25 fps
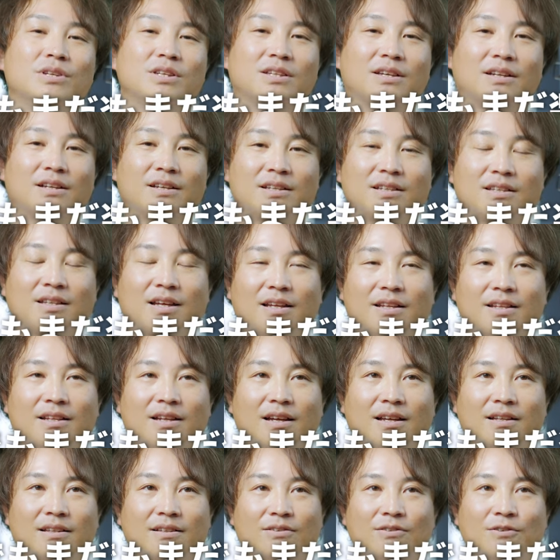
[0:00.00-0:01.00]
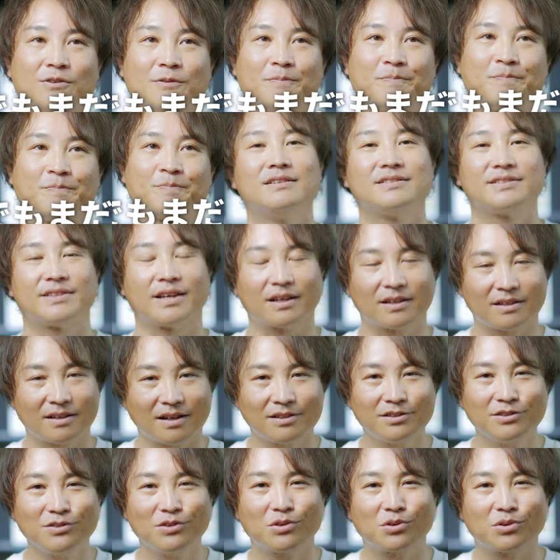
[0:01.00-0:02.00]
いただきたいなとせっ
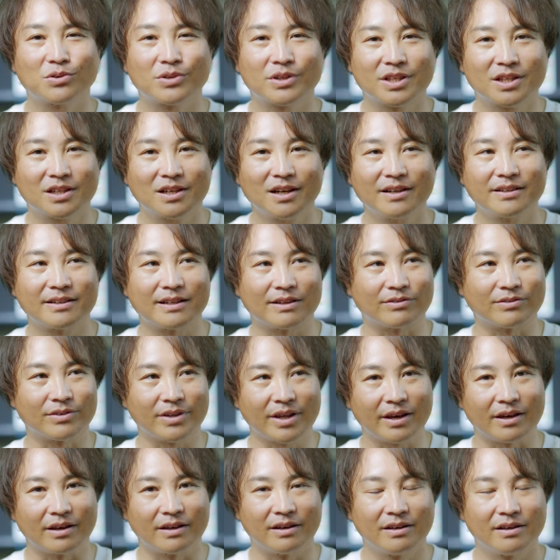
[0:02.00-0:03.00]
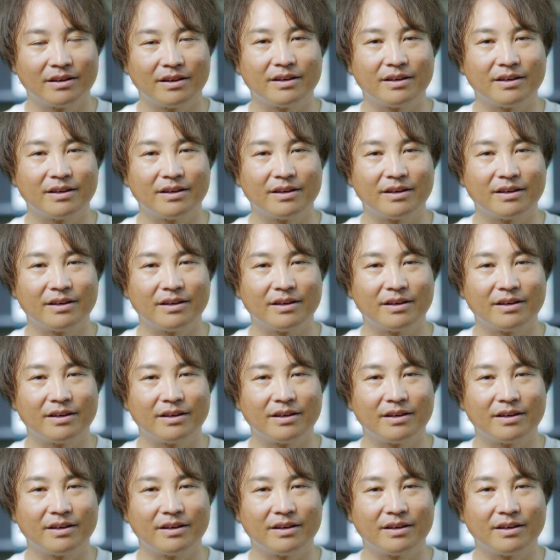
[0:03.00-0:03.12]
かくのこの機会なので、